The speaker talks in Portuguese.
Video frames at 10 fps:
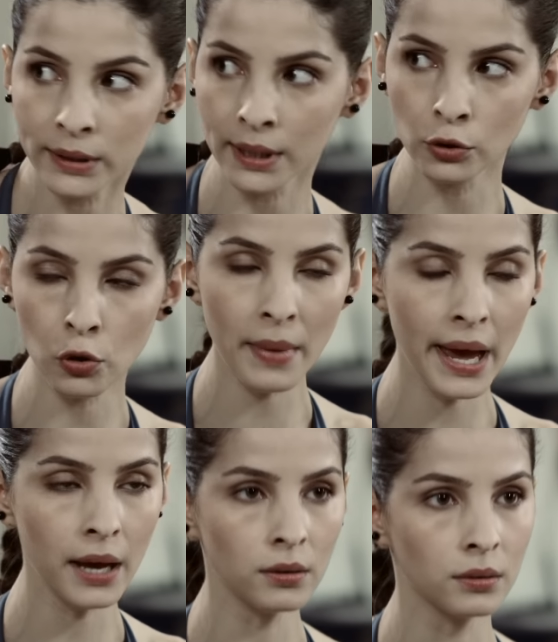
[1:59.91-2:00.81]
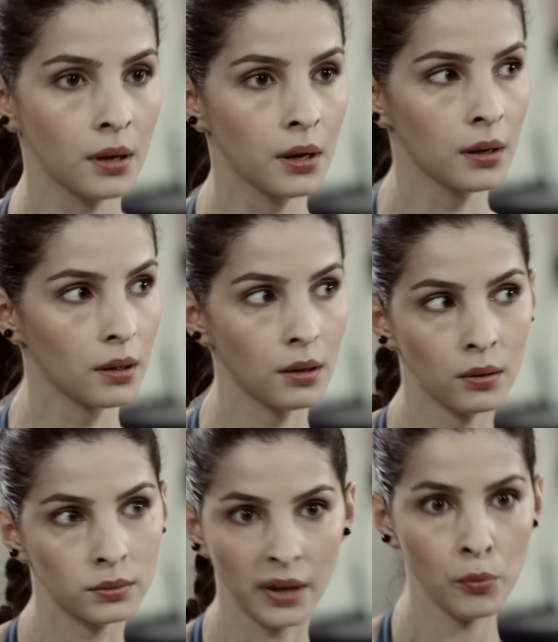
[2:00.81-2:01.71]
entrando no meio.
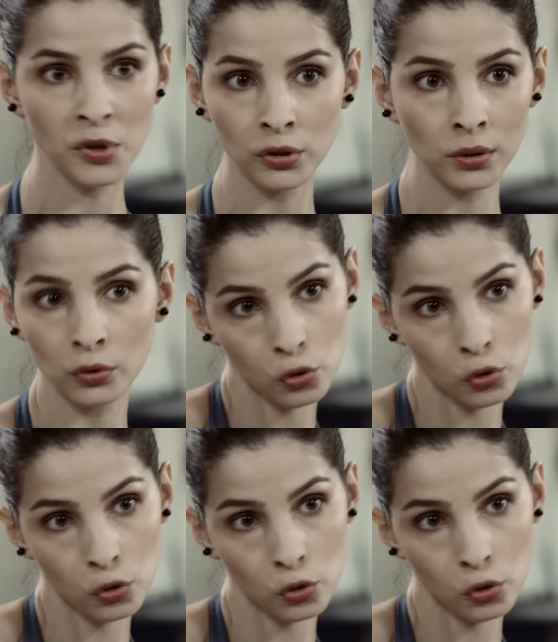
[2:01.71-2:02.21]
Eu tava imaginando o